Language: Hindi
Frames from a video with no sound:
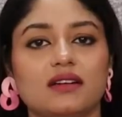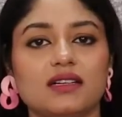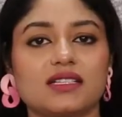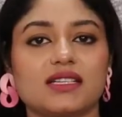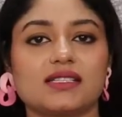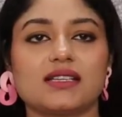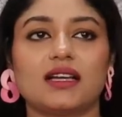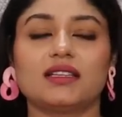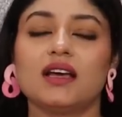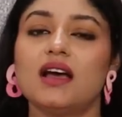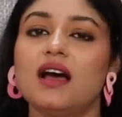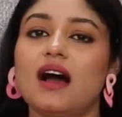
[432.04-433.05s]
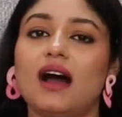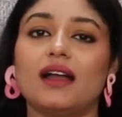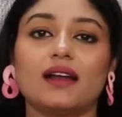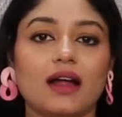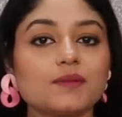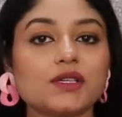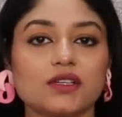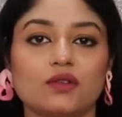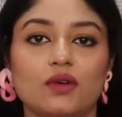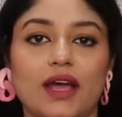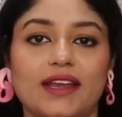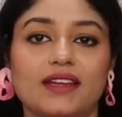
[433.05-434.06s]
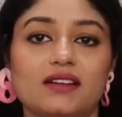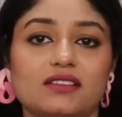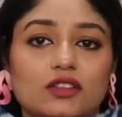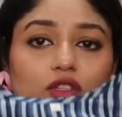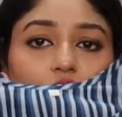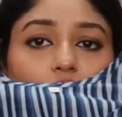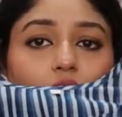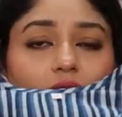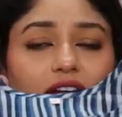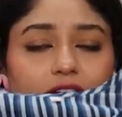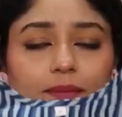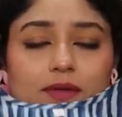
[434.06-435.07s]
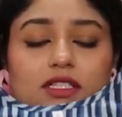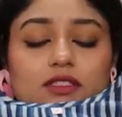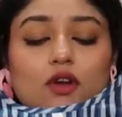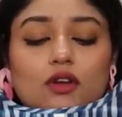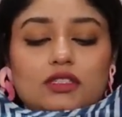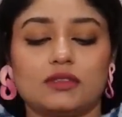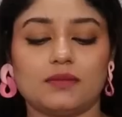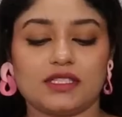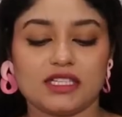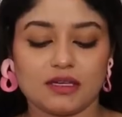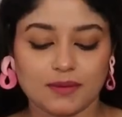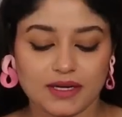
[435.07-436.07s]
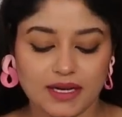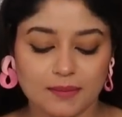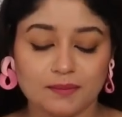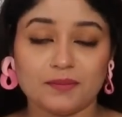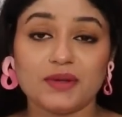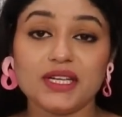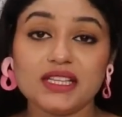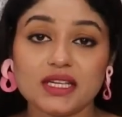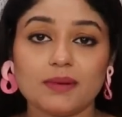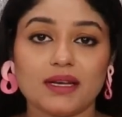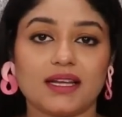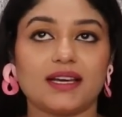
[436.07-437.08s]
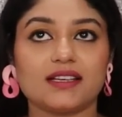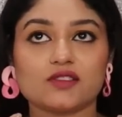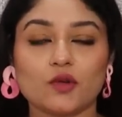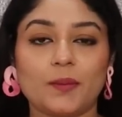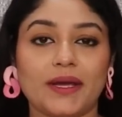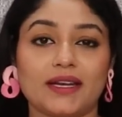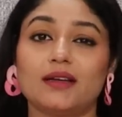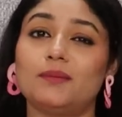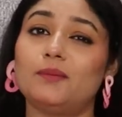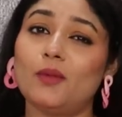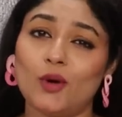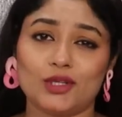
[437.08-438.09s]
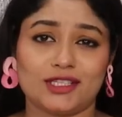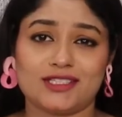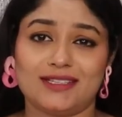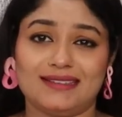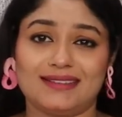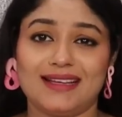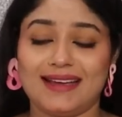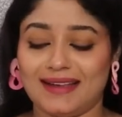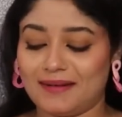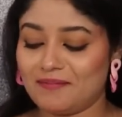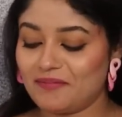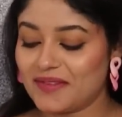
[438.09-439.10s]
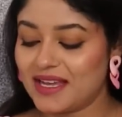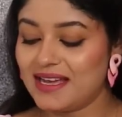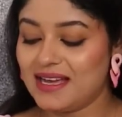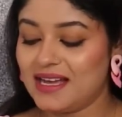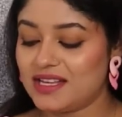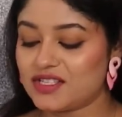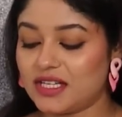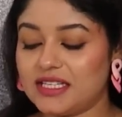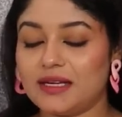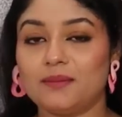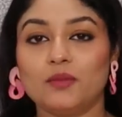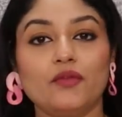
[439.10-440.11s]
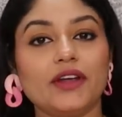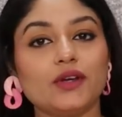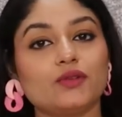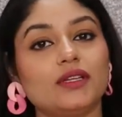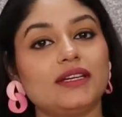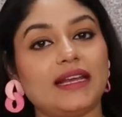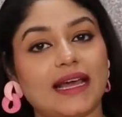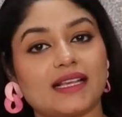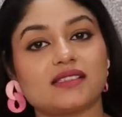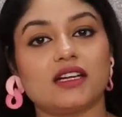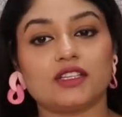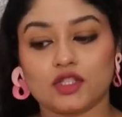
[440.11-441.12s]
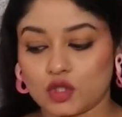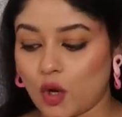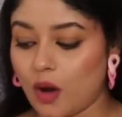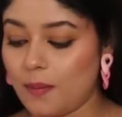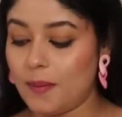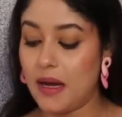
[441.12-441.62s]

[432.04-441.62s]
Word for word: स्कर्ट्स के साथ आराम से इनको कैरी कर सकते हो हंड्रेड परसेंट कॉटन मटेरियल पर है ब्रीदेबल है इसको पहनकर बहुत अच्छा लगता है चलिए मूविंग टू द नेक्स्ट टॉप